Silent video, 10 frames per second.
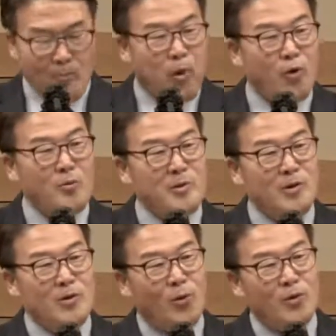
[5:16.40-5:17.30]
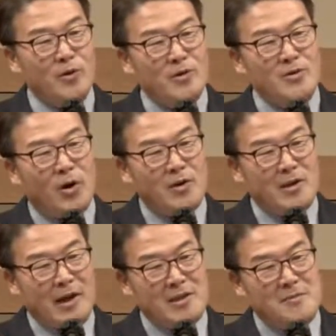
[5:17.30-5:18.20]
복음을 오늘은
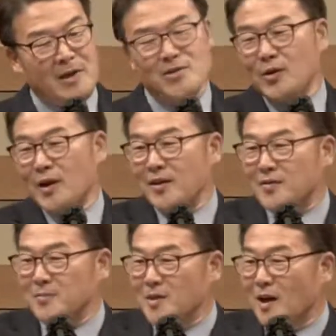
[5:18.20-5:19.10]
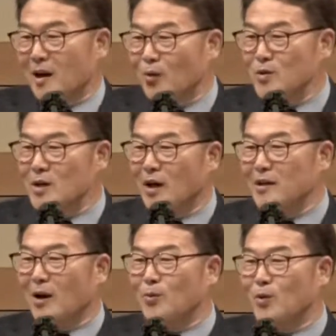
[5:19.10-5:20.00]
여기까지만 전하겠습니다라고
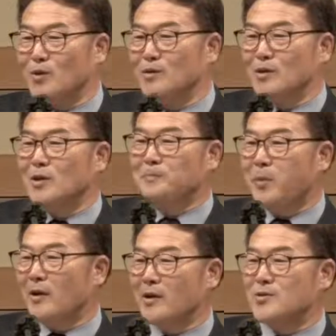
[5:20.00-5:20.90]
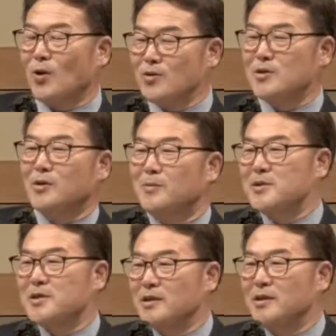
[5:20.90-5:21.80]
이야기하고는 급하게
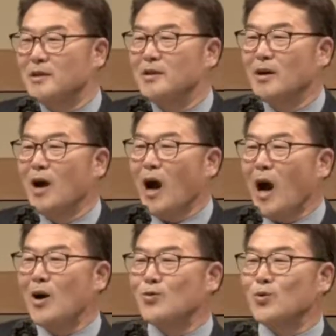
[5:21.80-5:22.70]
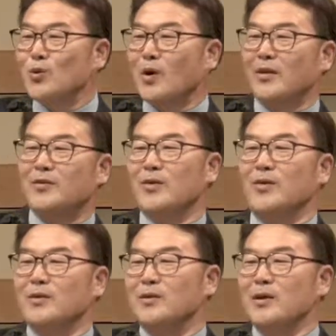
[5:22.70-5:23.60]
정신없이 항구로
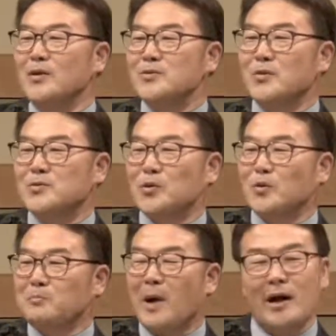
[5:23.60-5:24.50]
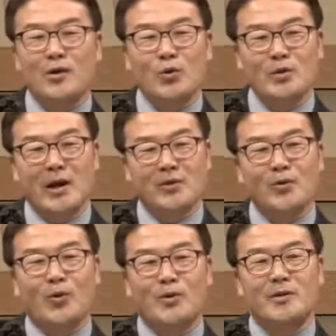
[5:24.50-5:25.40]
가서 저쪽 마게도냐에서
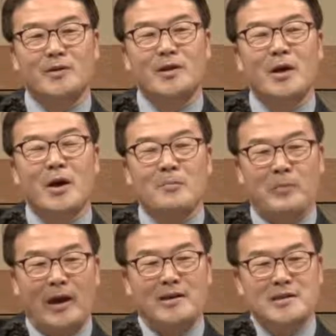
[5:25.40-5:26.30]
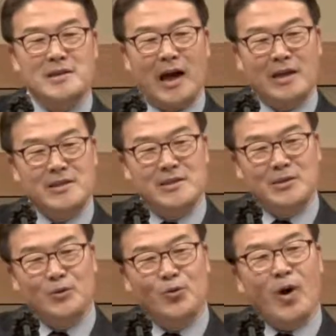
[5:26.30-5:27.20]
오는 배인지
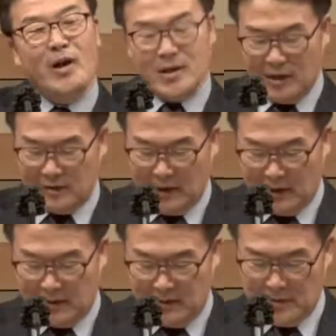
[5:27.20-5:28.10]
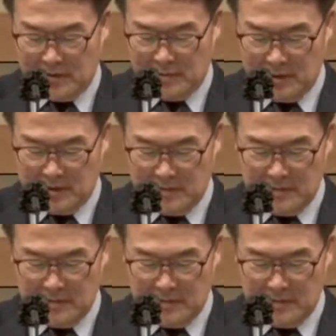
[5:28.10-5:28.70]
아닌지를 확인했다라는 것입니다.